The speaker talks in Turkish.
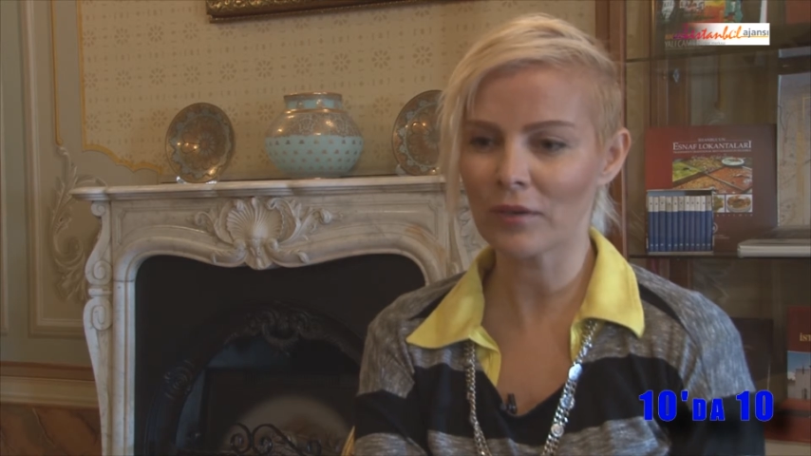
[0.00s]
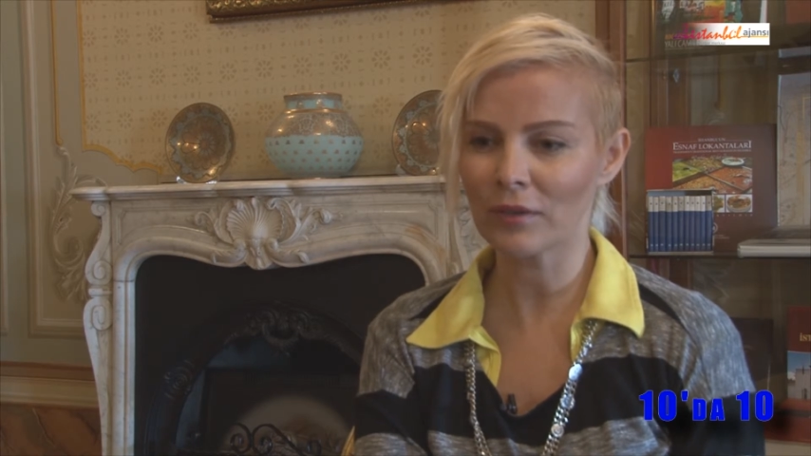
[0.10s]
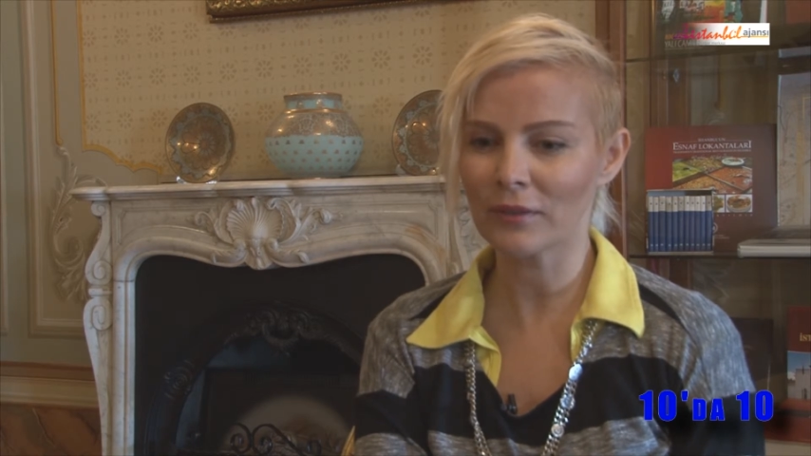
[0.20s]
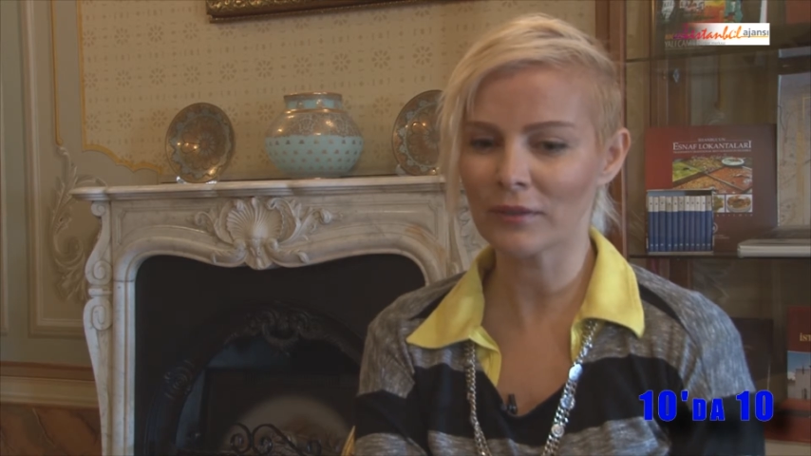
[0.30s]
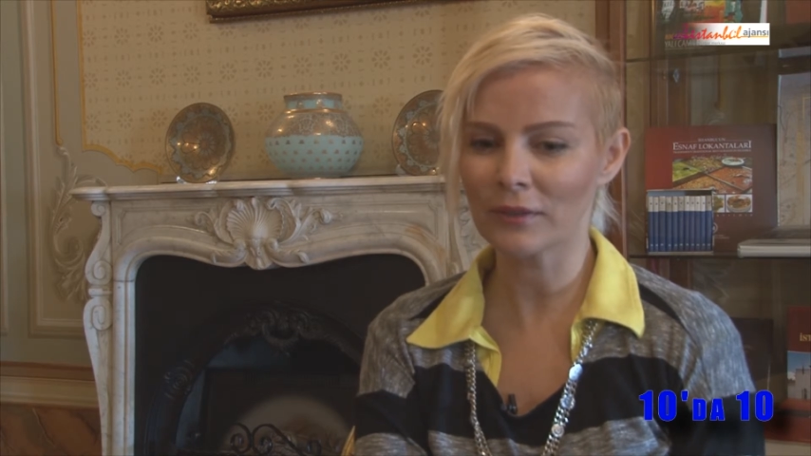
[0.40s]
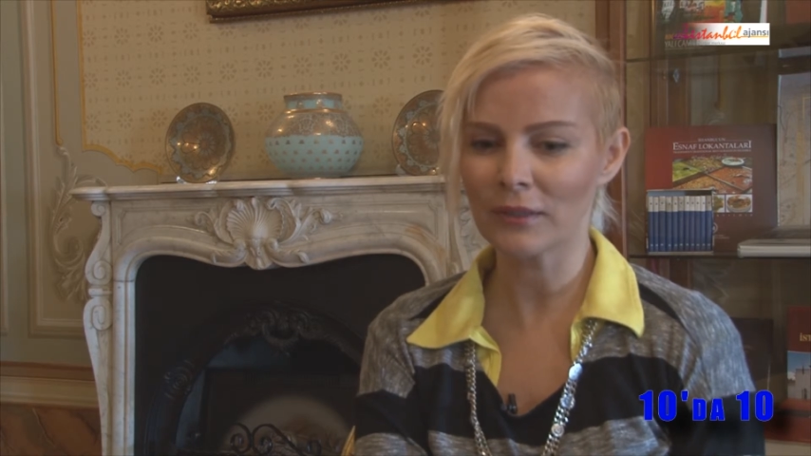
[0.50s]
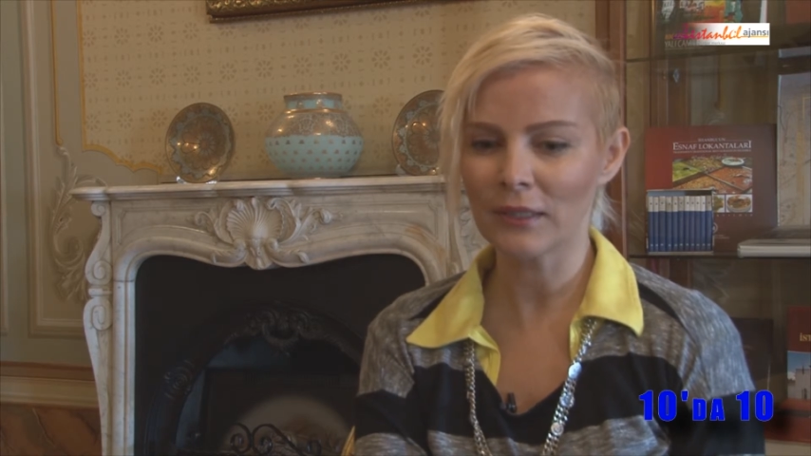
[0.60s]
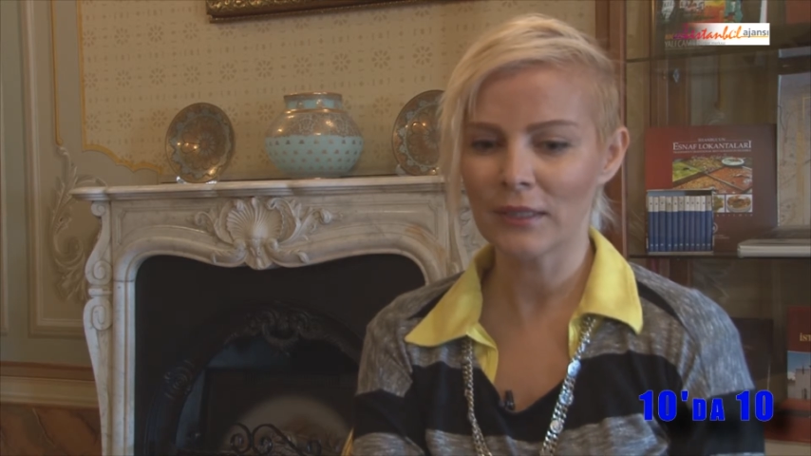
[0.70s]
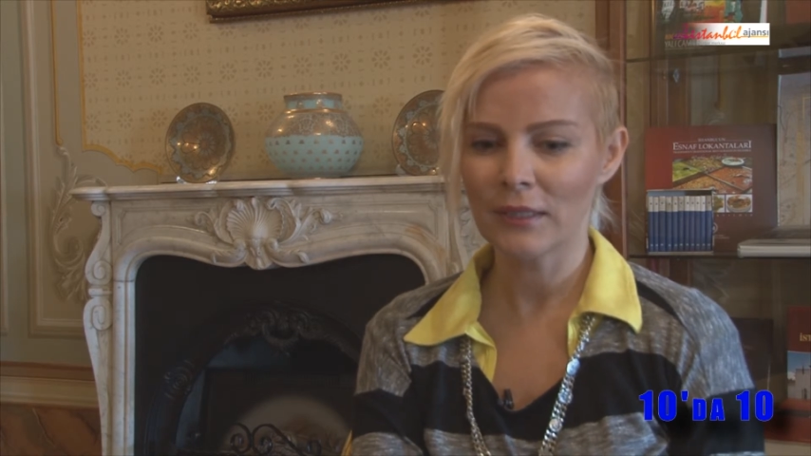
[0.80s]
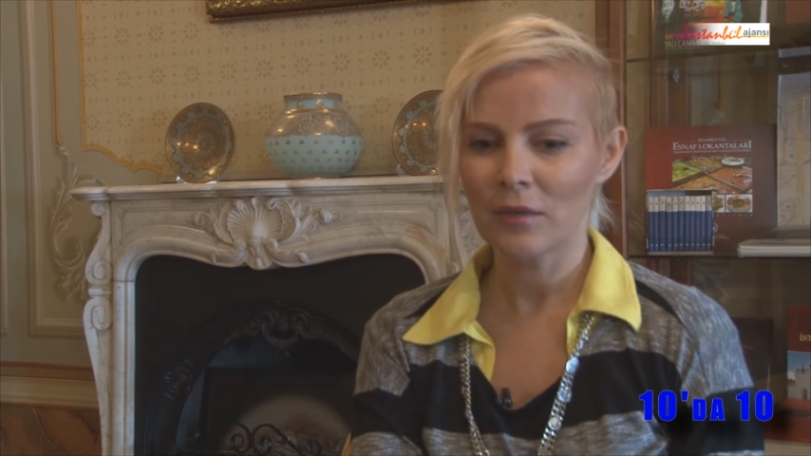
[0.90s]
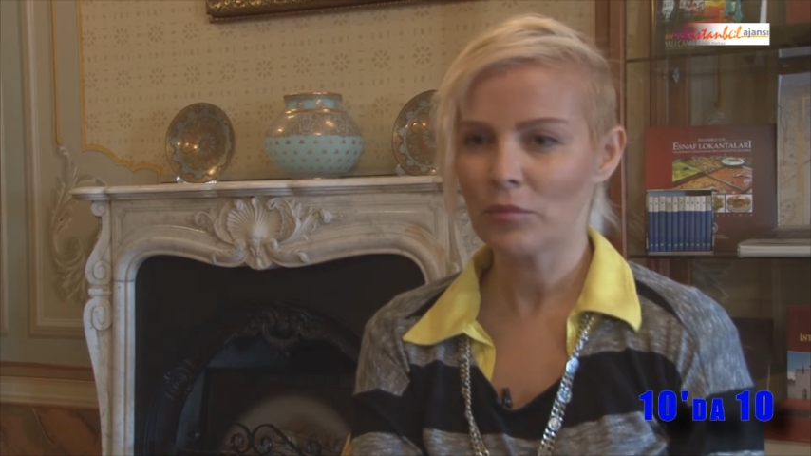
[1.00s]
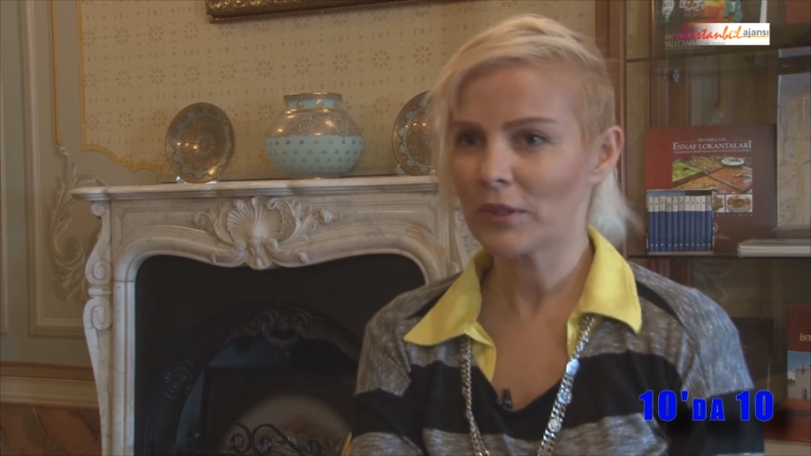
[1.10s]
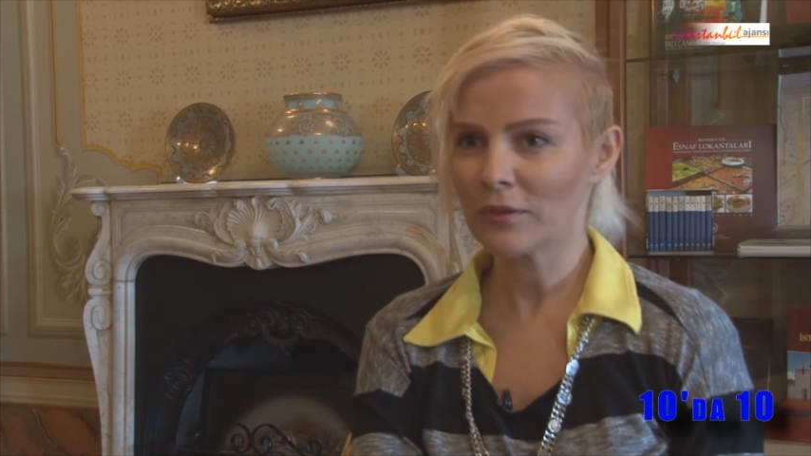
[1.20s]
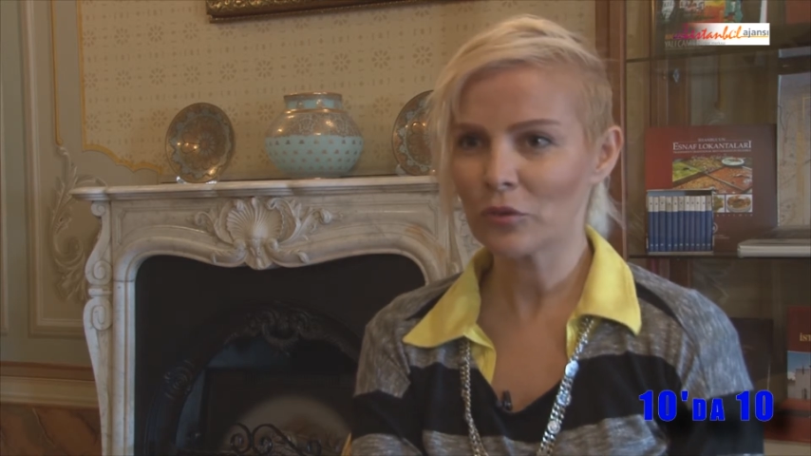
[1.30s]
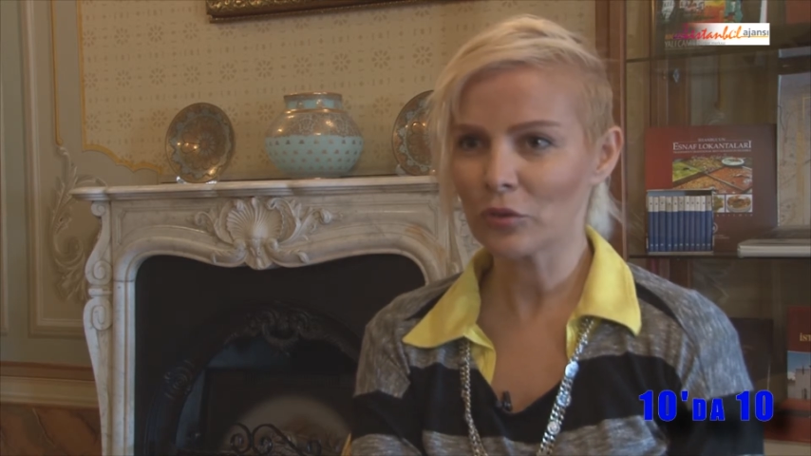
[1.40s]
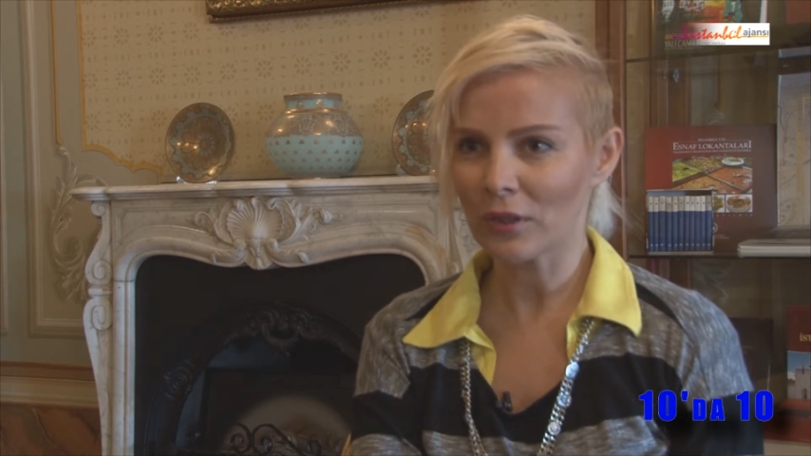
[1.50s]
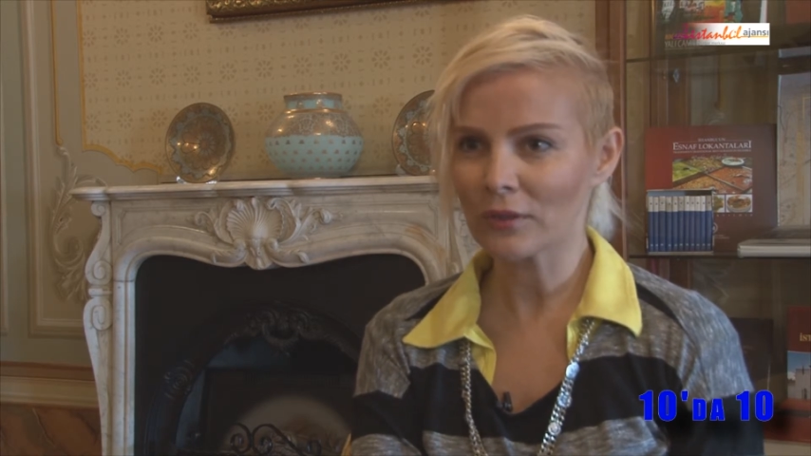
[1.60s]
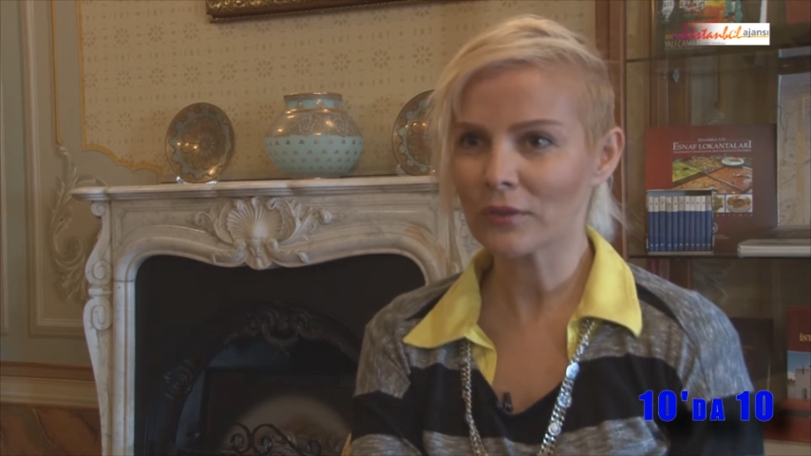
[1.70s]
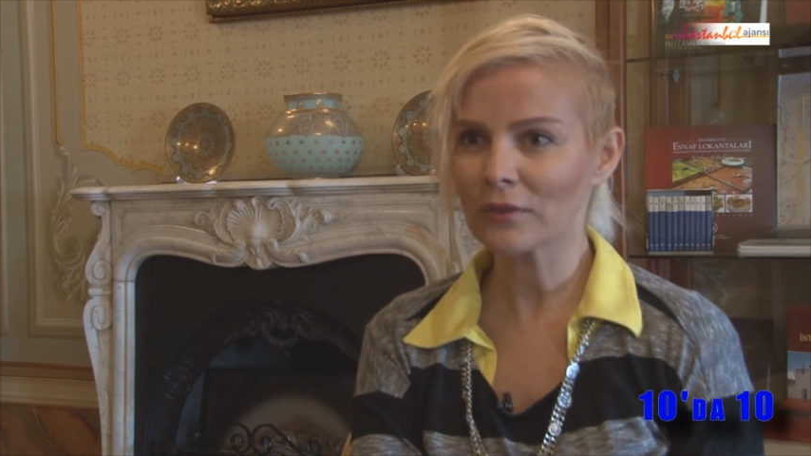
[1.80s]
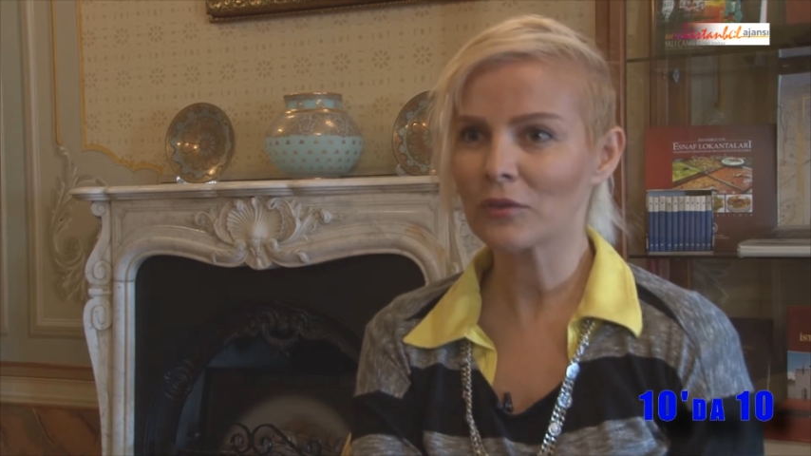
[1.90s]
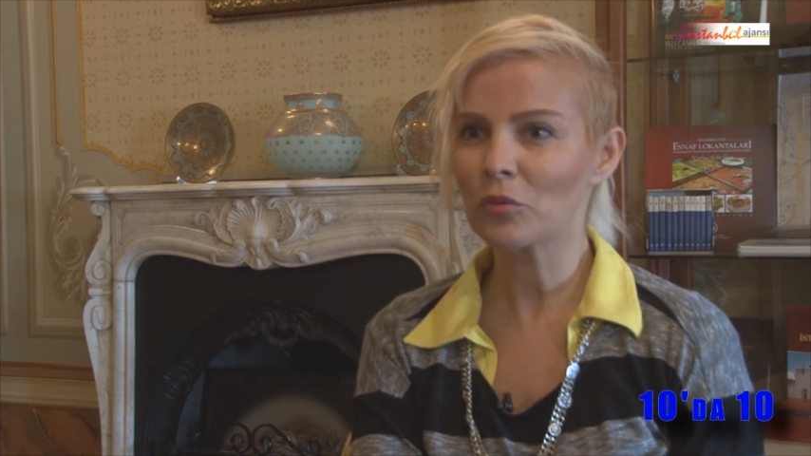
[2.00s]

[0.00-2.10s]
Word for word: hayvanları besliyorlar.